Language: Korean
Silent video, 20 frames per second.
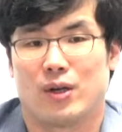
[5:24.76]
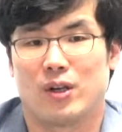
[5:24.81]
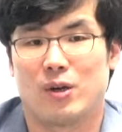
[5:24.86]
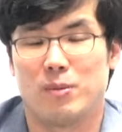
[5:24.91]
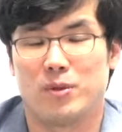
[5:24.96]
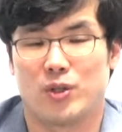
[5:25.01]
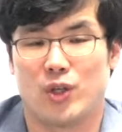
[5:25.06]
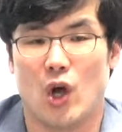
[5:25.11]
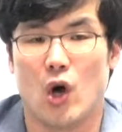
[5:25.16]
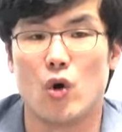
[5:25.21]

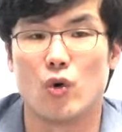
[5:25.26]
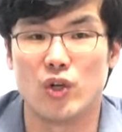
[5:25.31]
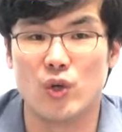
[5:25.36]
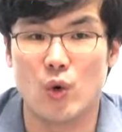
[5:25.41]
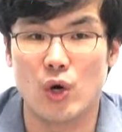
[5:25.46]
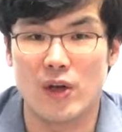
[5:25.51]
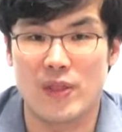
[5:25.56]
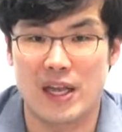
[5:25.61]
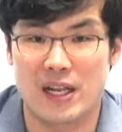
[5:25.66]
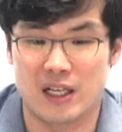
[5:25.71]
그러면서 겨울이
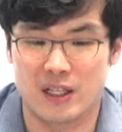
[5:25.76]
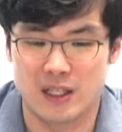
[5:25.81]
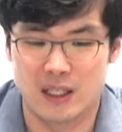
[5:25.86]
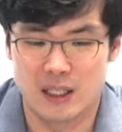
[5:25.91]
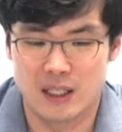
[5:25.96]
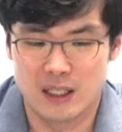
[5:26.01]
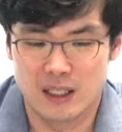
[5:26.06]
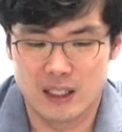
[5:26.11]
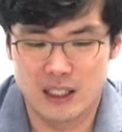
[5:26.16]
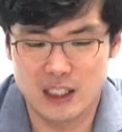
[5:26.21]
오게 되는
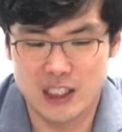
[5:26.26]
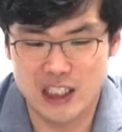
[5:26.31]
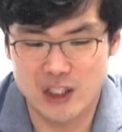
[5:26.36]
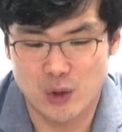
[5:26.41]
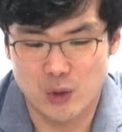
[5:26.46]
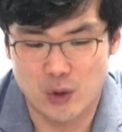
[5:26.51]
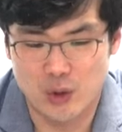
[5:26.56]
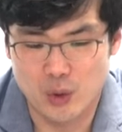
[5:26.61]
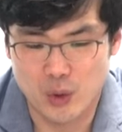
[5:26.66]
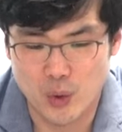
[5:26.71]

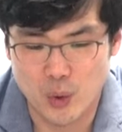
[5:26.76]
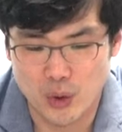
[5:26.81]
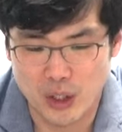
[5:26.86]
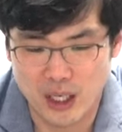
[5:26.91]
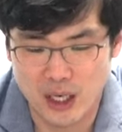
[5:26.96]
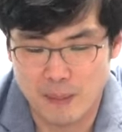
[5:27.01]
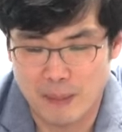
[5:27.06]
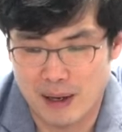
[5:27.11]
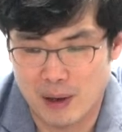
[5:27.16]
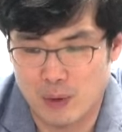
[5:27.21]
시사적으로는
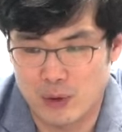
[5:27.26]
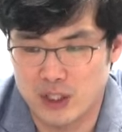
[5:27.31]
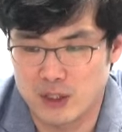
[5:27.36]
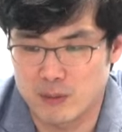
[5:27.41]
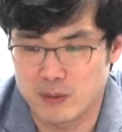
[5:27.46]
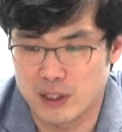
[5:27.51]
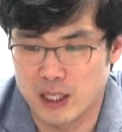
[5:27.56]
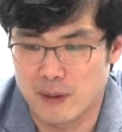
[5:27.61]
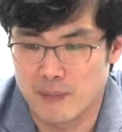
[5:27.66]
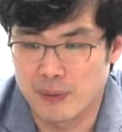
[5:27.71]
그렇게 말하고
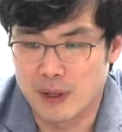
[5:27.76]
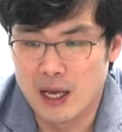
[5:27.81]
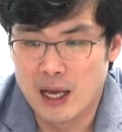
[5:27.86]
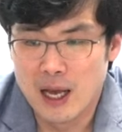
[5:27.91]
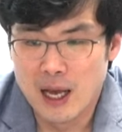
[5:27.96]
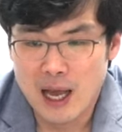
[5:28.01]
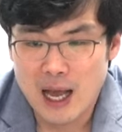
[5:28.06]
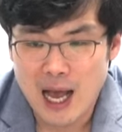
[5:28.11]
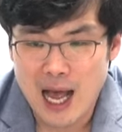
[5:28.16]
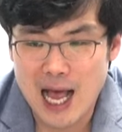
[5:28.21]
있습니다.
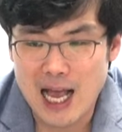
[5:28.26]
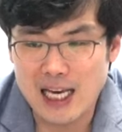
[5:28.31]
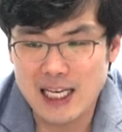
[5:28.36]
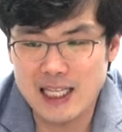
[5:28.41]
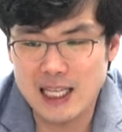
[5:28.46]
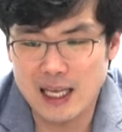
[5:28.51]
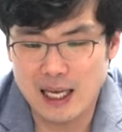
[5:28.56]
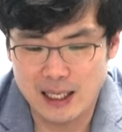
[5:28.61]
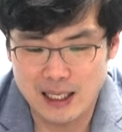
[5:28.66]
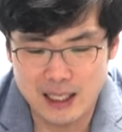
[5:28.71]

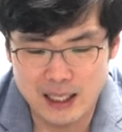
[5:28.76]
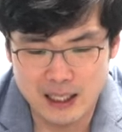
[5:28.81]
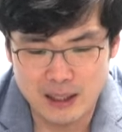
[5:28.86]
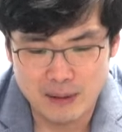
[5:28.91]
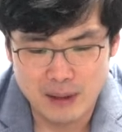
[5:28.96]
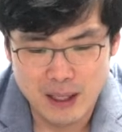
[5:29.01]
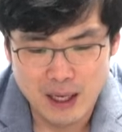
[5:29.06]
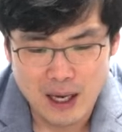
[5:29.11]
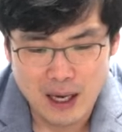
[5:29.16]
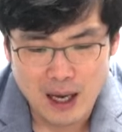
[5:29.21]
하인의
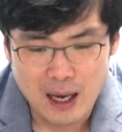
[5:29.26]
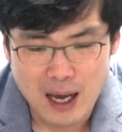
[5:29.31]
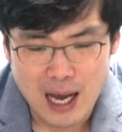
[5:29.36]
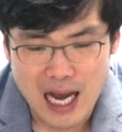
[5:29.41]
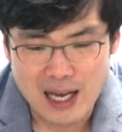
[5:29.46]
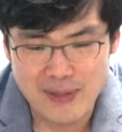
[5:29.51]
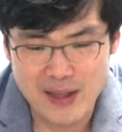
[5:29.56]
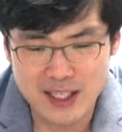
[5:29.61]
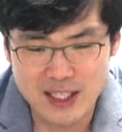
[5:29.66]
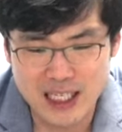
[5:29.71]
이
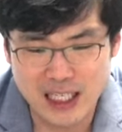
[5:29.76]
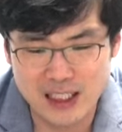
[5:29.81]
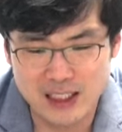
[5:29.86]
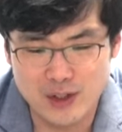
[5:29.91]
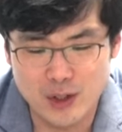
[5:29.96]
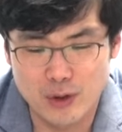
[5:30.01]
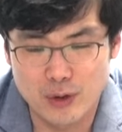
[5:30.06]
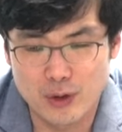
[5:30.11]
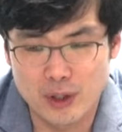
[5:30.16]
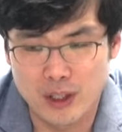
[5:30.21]
하데스
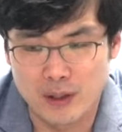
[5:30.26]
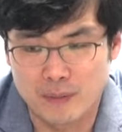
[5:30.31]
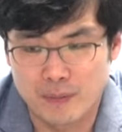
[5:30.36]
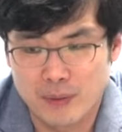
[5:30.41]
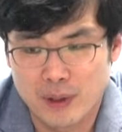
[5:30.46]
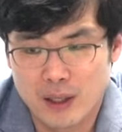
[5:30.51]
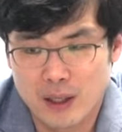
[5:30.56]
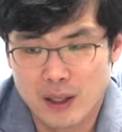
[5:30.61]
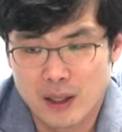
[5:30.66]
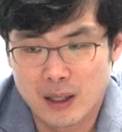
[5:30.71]
같은
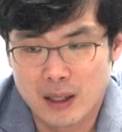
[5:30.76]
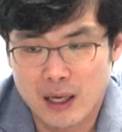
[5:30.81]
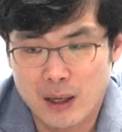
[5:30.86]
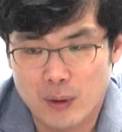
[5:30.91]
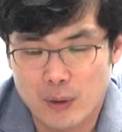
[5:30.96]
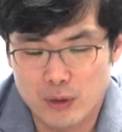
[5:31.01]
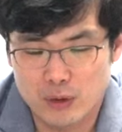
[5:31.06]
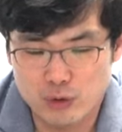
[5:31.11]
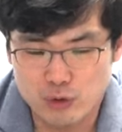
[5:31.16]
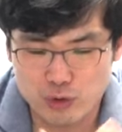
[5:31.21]
경우는
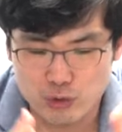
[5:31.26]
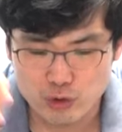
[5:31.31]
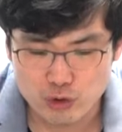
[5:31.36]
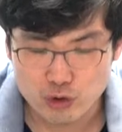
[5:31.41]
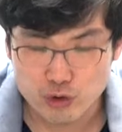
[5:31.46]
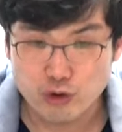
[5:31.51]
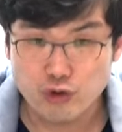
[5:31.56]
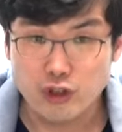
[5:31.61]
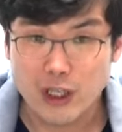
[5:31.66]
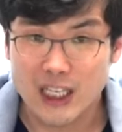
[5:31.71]

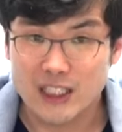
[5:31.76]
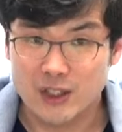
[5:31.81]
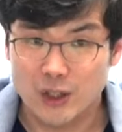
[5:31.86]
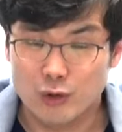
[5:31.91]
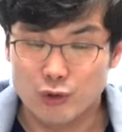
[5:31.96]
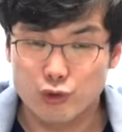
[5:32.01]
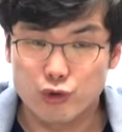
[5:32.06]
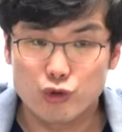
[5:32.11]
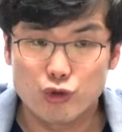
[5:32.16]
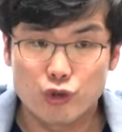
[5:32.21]
투구가
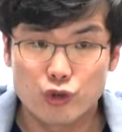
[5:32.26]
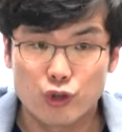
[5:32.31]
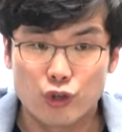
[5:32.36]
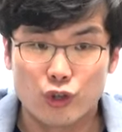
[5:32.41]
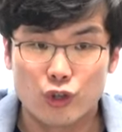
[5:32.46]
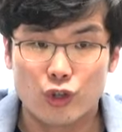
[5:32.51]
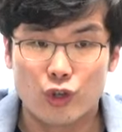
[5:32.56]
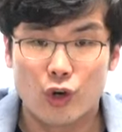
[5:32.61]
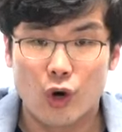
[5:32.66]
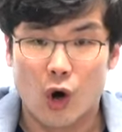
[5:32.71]
있어요.
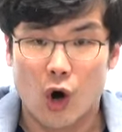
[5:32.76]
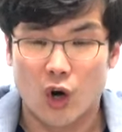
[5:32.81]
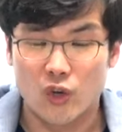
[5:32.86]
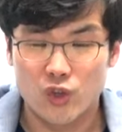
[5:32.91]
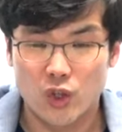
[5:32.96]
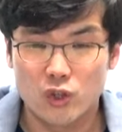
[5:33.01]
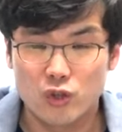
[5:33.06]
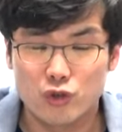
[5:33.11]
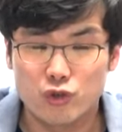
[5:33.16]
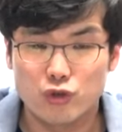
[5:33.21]
투구.
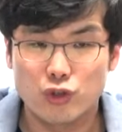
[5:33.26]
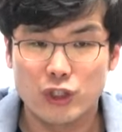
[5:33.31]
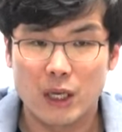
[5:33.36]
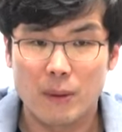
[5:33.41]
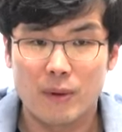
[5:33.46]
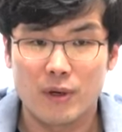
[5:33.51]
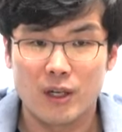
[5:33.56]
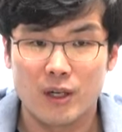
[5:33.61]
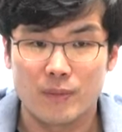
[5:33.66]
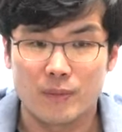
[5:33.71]
어떤
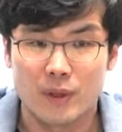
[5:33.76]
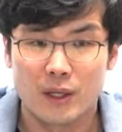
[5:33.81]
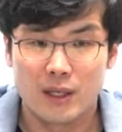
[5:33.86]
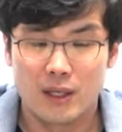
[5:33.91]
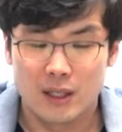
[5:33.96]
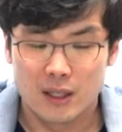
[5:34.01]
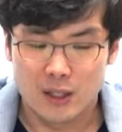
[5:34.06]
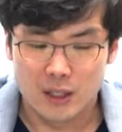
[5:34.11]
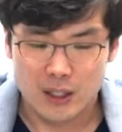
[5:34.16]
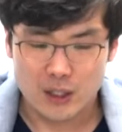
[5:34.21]
투구냐면은
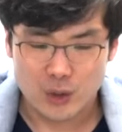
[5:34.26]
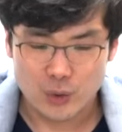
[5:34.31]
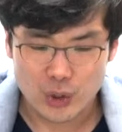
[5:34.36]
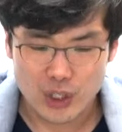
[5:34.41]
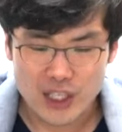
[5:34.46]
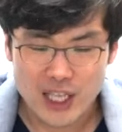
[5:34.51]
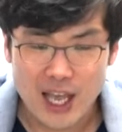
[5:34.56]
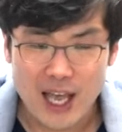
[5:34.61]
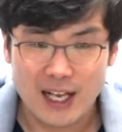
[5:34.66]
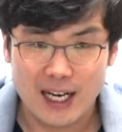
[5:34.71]
이
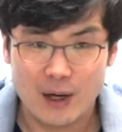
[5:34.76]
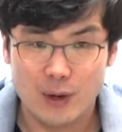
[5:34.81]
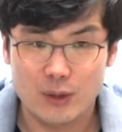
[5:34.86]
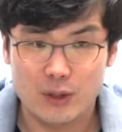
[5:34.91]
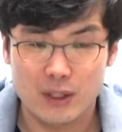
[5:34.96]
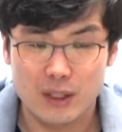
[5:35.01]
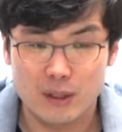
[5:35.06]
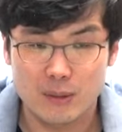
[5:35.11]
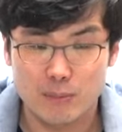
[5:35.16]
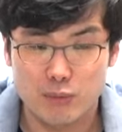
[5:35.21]
퀴네라고
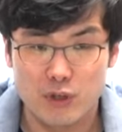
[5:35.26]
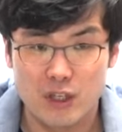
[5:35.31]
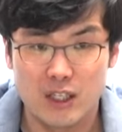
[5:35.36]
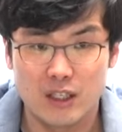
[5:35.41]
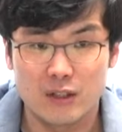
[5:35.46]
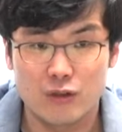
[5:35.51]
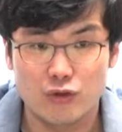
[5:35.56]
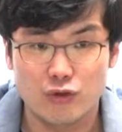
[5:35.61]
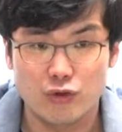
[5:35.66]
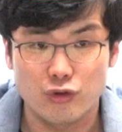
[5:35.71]

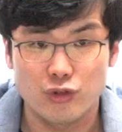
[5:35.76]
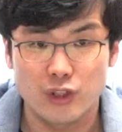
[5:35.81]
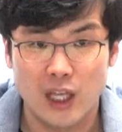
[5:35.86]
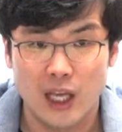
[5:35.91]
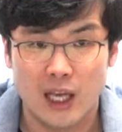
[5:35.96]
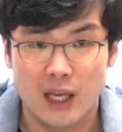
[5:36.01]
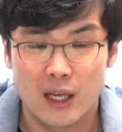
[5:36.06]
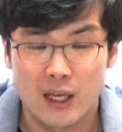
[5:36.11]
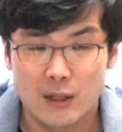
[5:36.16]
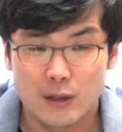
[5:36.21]
불리는
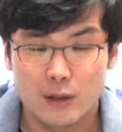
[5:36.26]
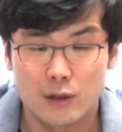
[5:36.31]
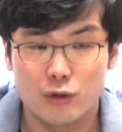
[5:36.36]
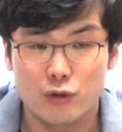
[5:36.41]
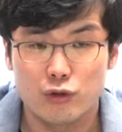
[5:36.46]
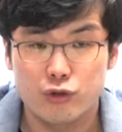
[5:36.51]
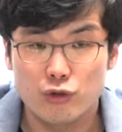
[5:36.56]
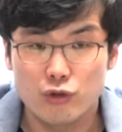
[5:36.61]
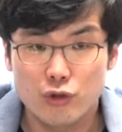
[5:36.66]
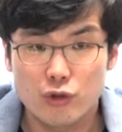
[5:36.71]
투구인데
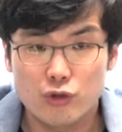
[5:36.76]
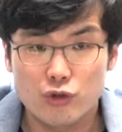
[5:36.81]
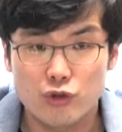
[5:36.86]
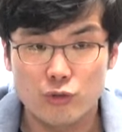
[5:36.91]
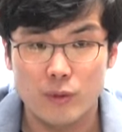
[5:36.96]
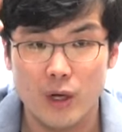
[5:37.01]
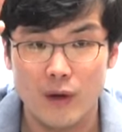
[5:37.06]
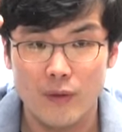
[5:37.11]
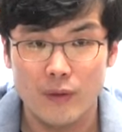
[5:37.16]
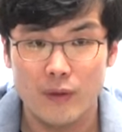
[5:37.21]
그 투구를
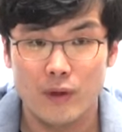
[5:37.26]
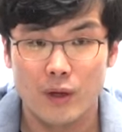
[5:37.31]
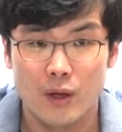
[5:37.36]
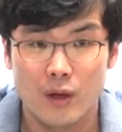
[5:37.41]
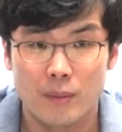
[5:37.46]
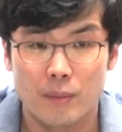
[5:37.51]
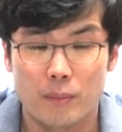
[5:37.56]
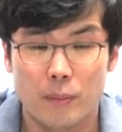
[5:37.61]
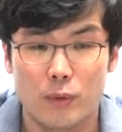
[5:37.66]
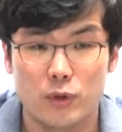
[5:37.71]
쓰면
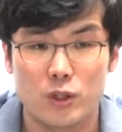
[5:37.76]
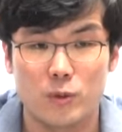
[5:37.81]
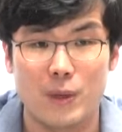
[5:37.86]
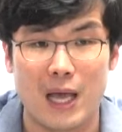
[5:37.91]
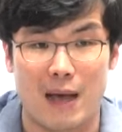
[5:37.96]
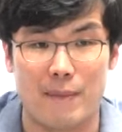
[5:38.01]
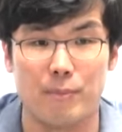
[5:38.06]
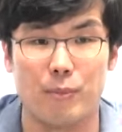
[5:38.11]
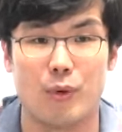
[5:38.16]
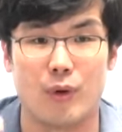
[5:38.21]

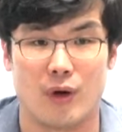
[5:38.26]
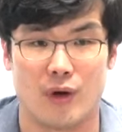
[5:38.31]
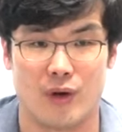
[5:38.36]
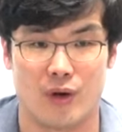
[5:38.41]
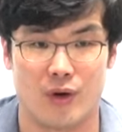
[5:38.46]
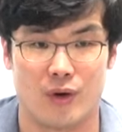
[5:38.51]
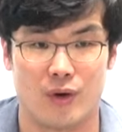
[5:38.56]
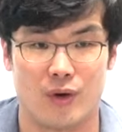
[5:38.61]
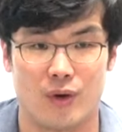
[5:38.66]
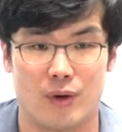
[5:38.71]
모습이 안
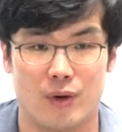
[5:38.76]
보여요.